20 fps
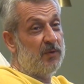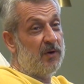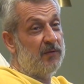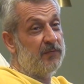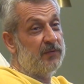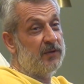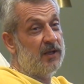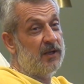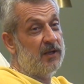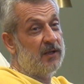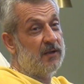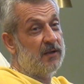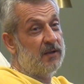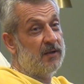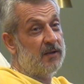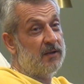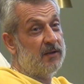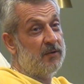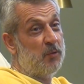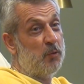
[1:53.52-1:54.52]
için bu hafta
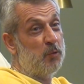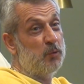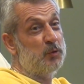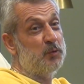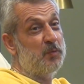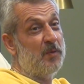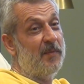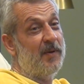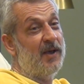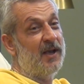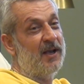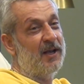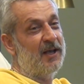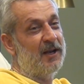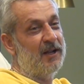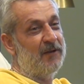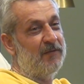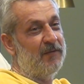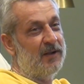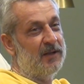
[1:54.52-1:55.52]
konuşmamaya
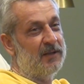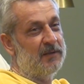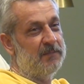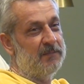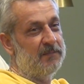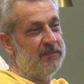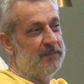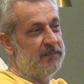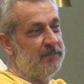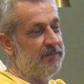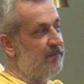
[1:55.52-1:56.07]
karar verdim.